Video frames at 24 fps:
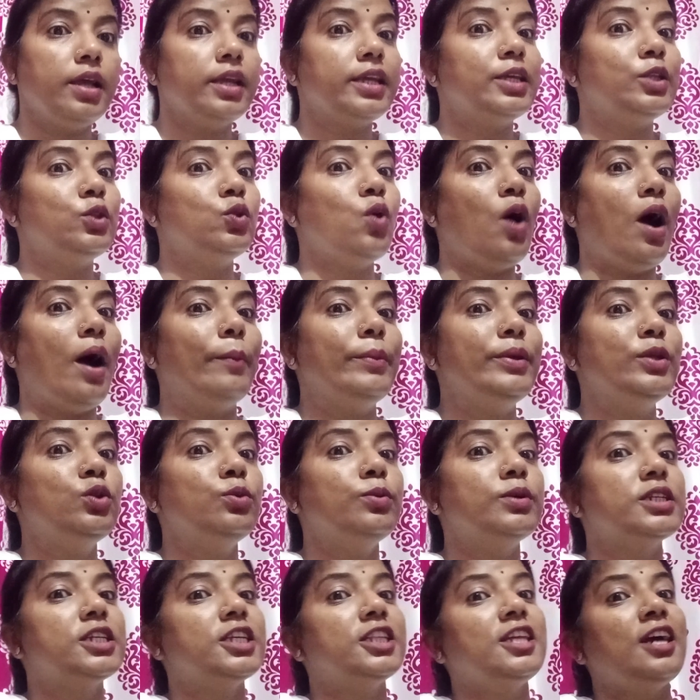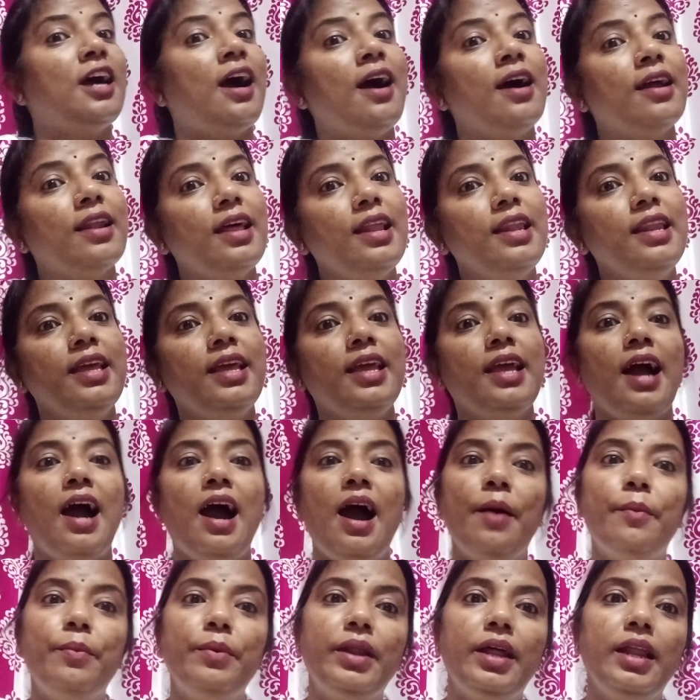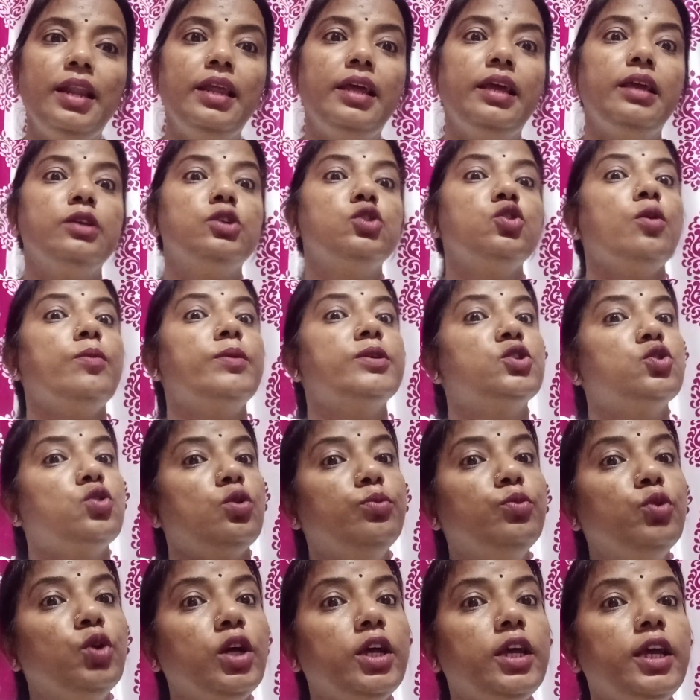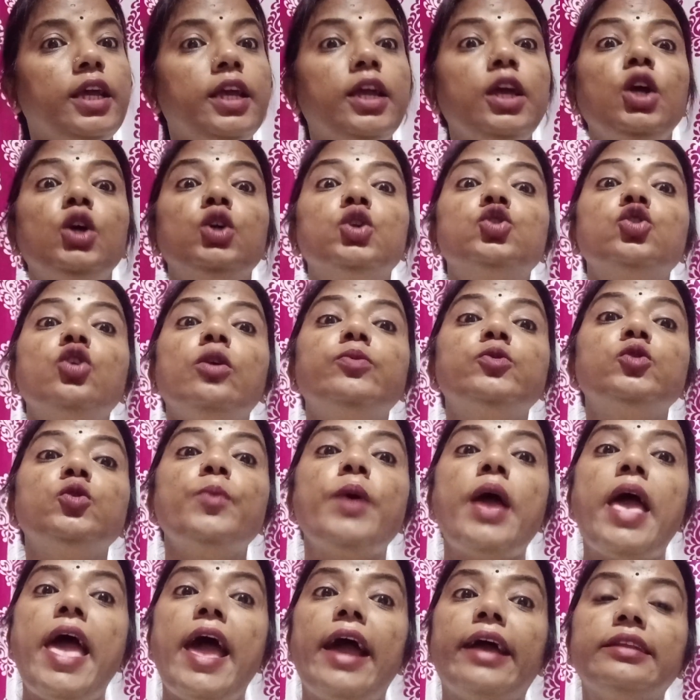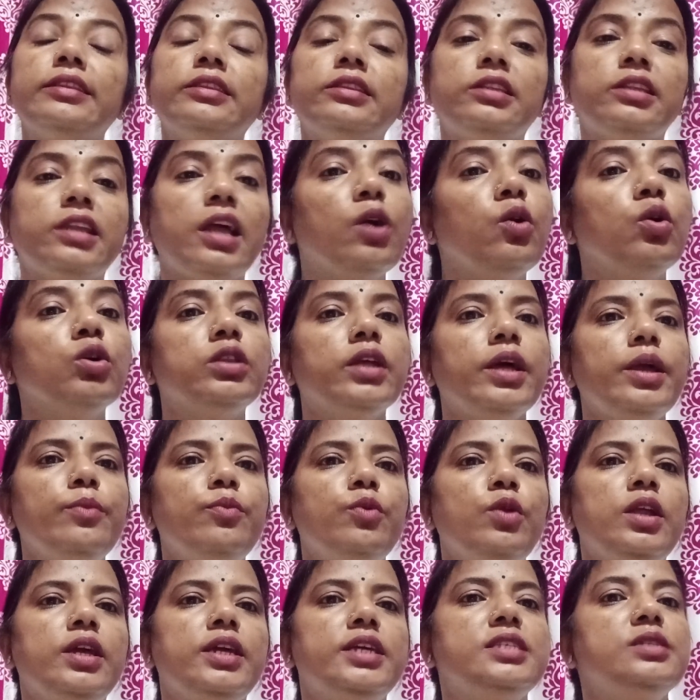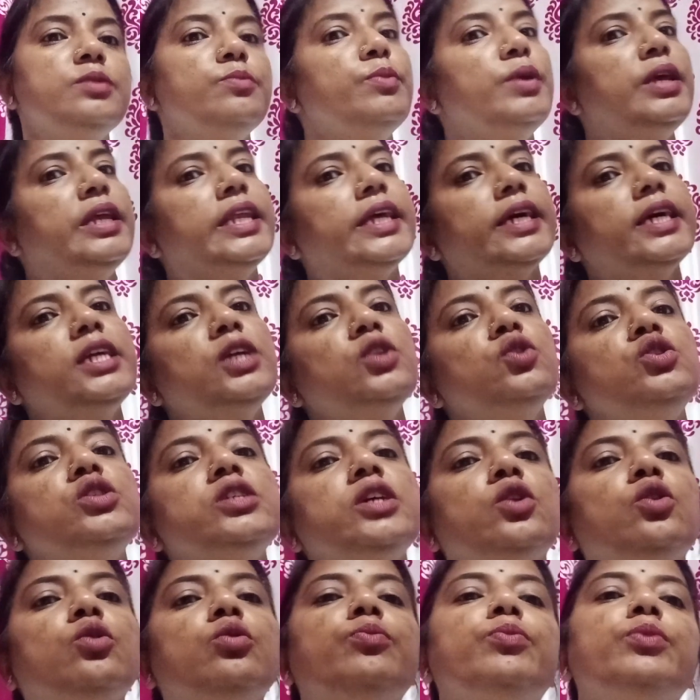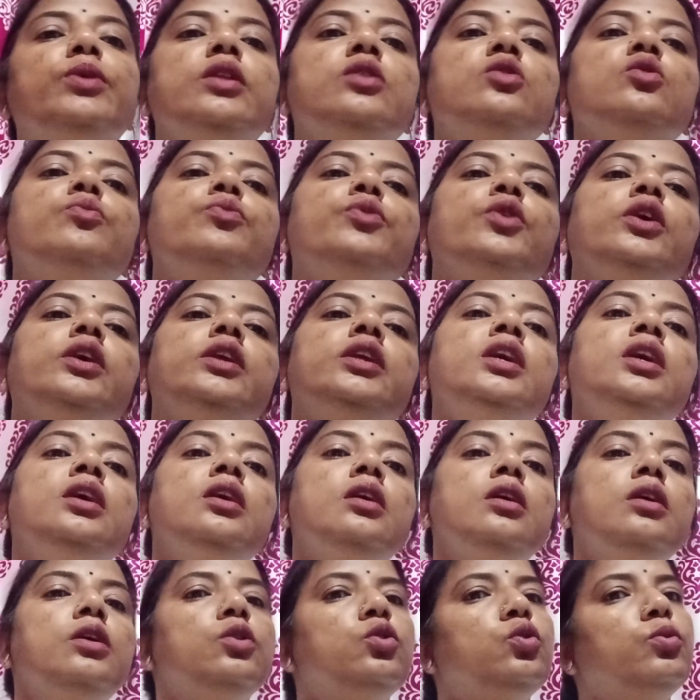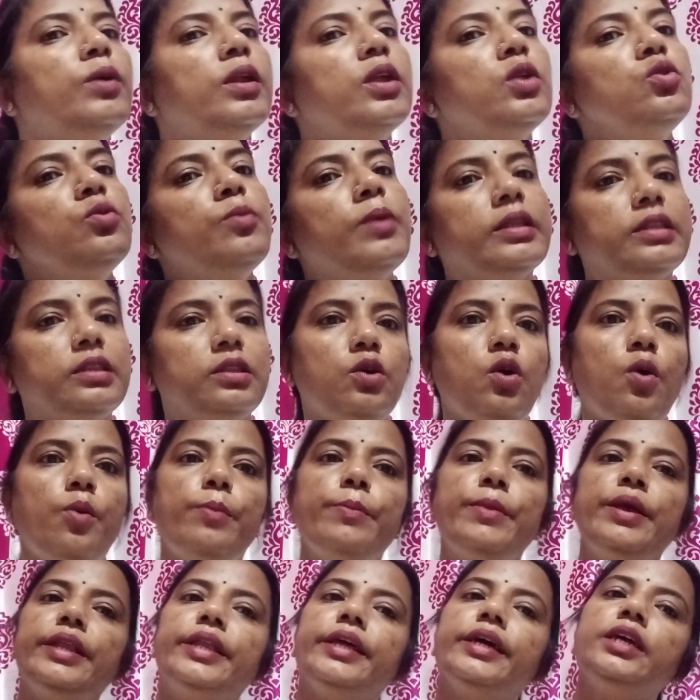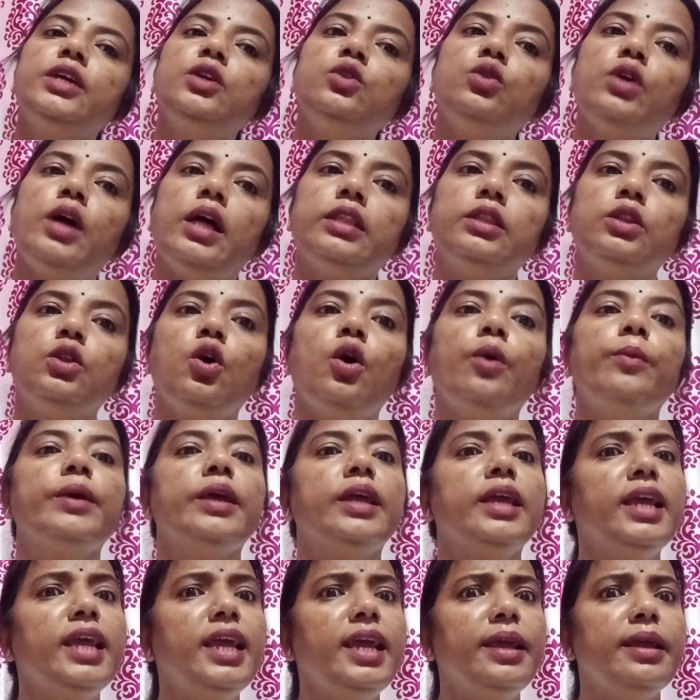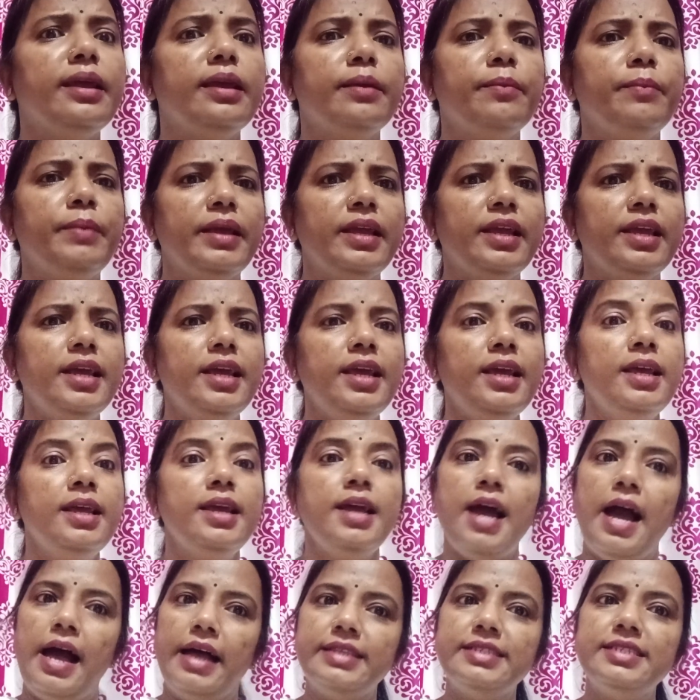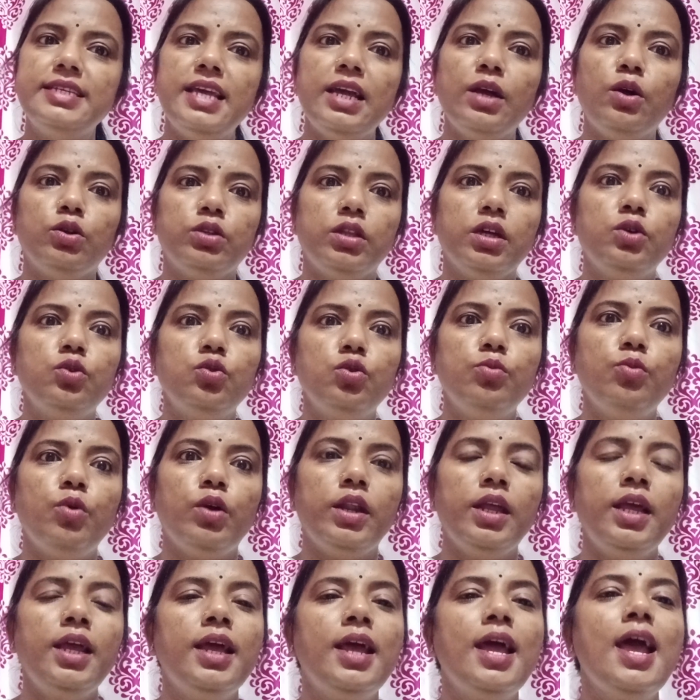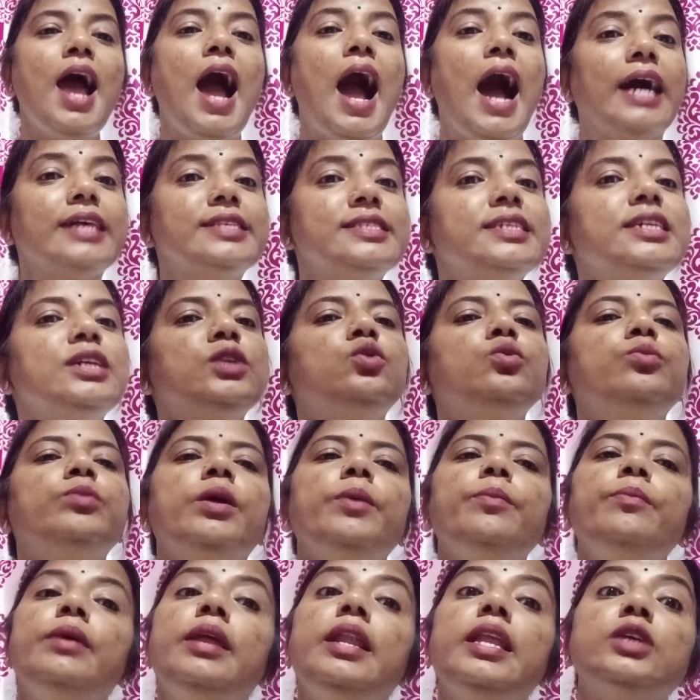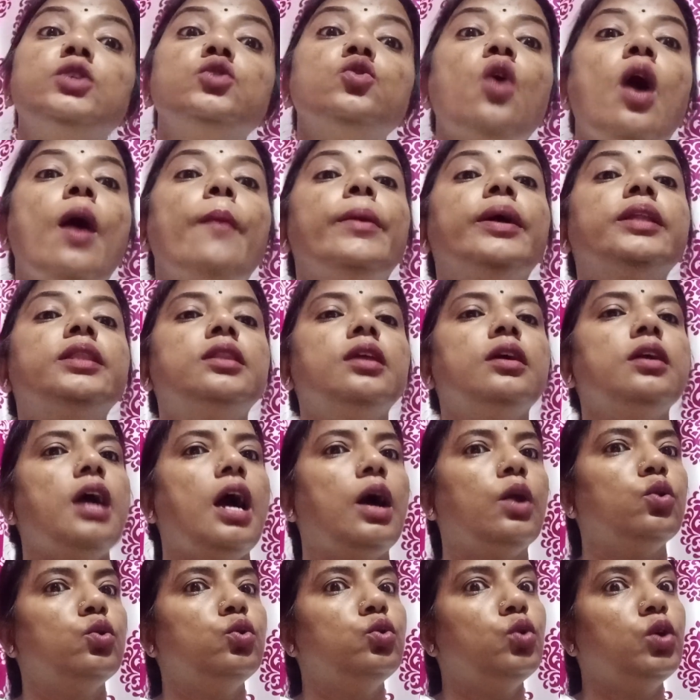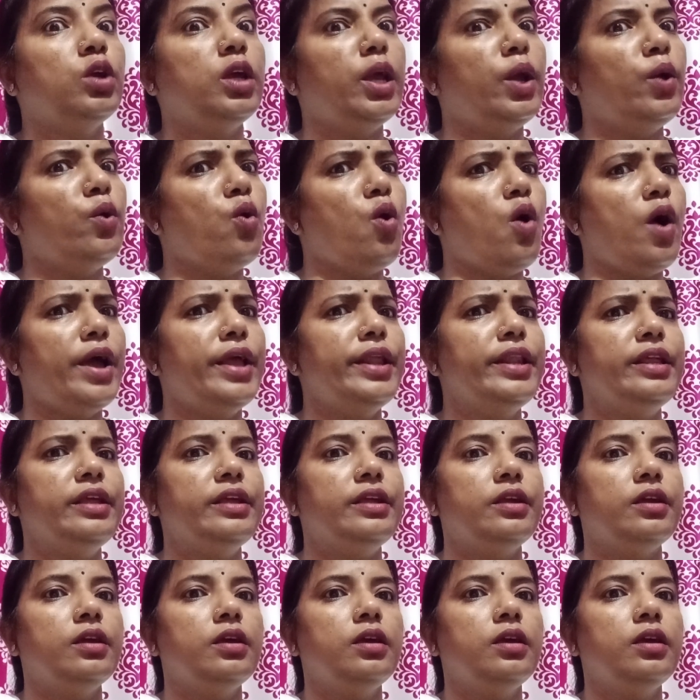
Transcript: কিন্তু আমি তোমার সাথে আড়ালে আবডালে সবার সম্মুখে সবসময় একটা কথাই বলে গেছি মেয়েটাকে কিন্তু জেনারেল প্রকারে তোমার কিন্তু মানতে হবে মেয়েটাকে কিন্তু আনতে হবে কি পিঙ্কি আছে কথাগুলো মনে আজকে তোমরা মিলেছ আমার থেকে আনন্দ কেউ হয়নি